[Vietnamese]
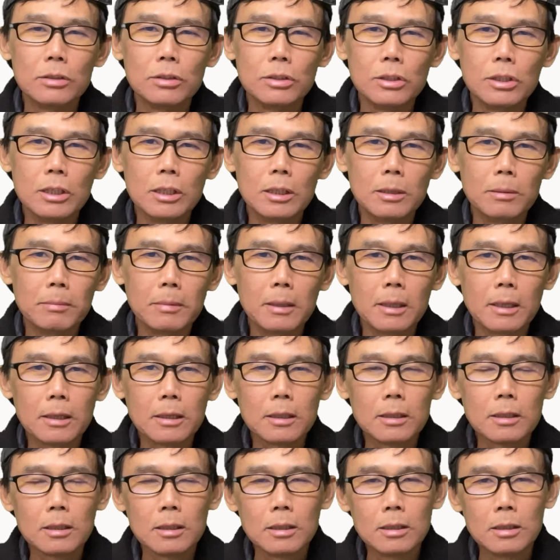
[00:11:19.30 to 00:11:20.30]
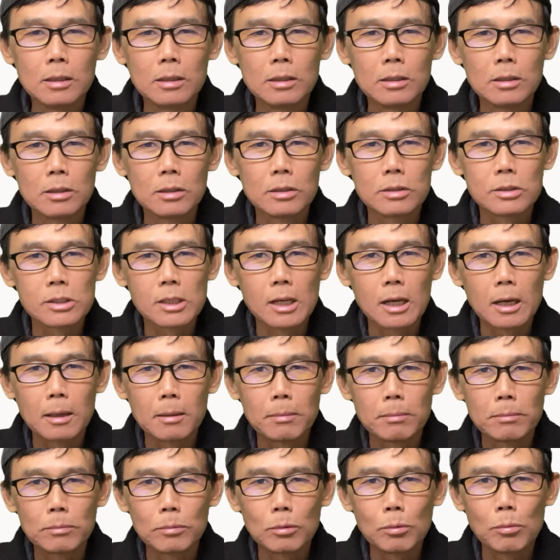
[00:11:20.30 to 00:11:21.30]
vừa mới
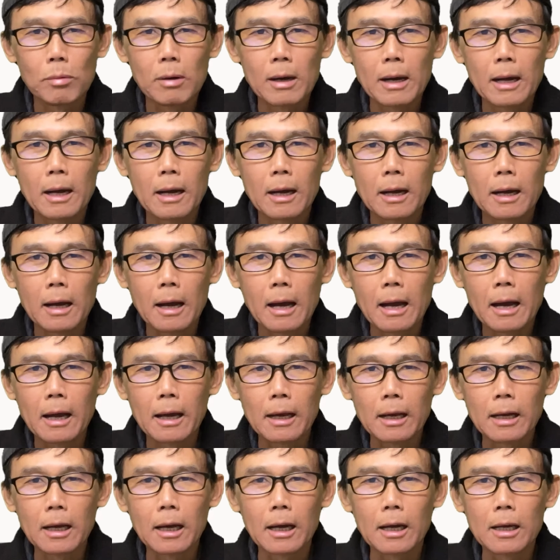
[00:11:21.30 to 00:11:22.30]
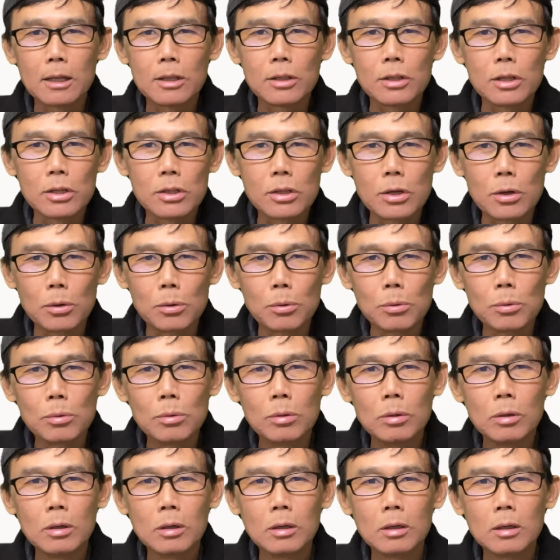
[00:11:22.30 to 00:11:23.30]
xem qua hai cái ví dụ
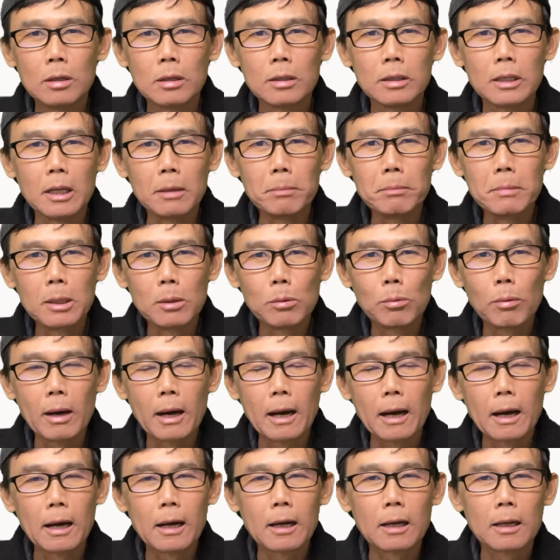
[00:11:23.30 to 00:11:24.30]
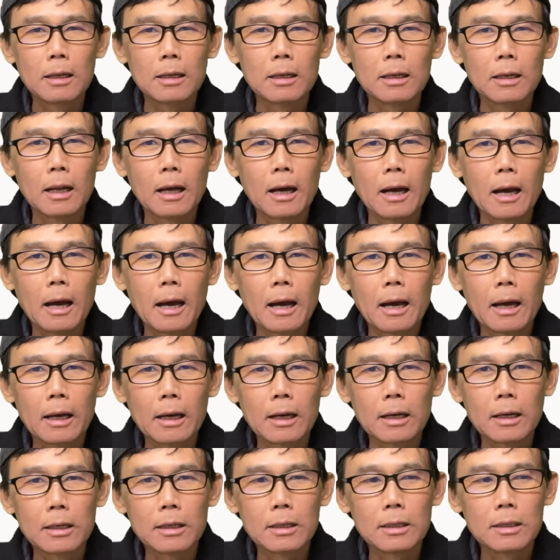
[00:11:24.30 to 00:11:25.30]
để minh họa là hai
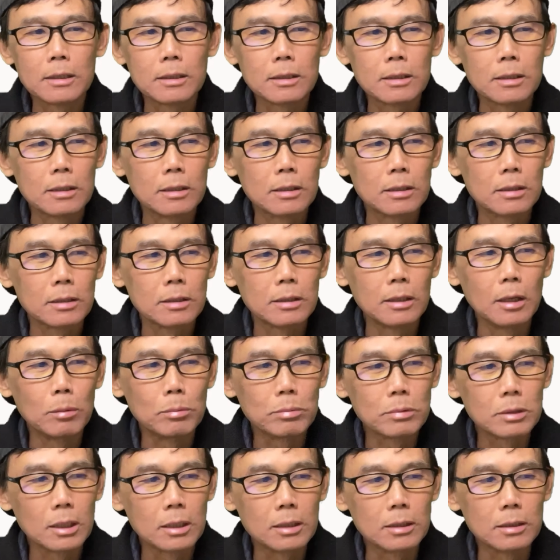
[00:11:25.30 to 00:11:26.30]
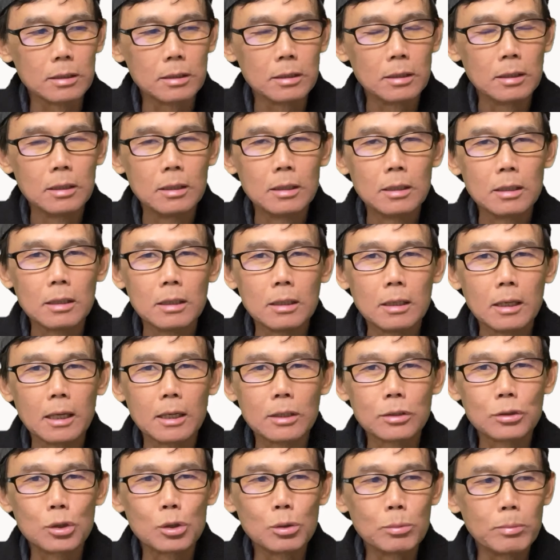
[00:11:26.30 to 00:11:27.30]
cái động từ
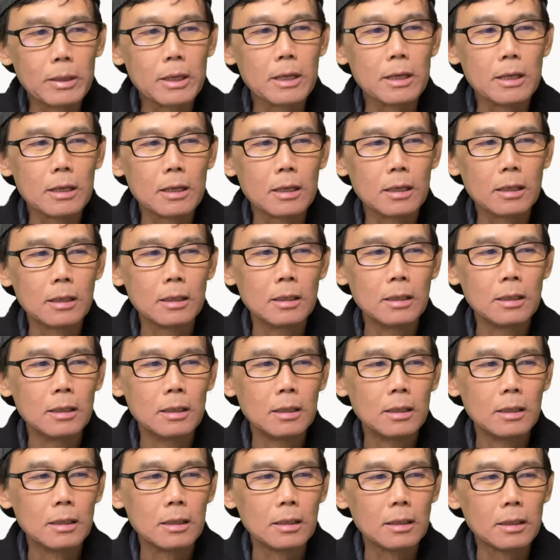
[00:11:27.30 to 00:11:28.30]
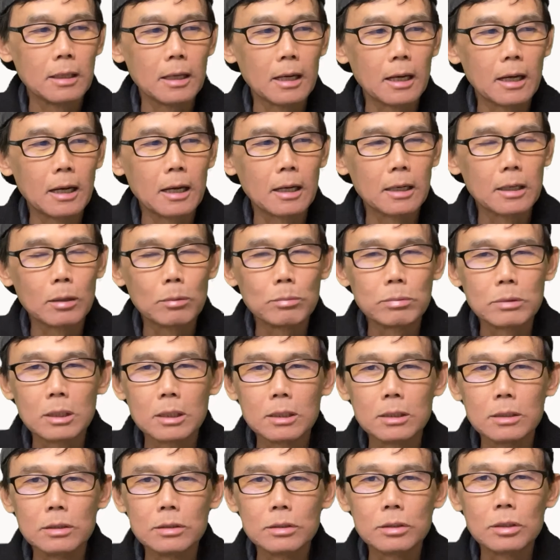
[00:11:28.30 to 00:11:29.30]
to be á và động
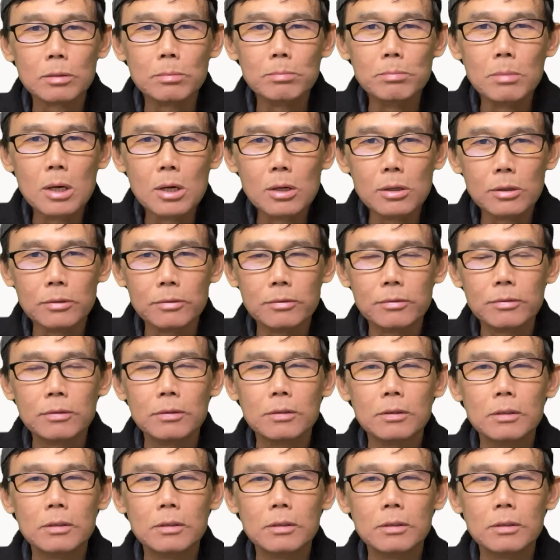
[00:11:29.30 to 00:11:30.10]
từ to move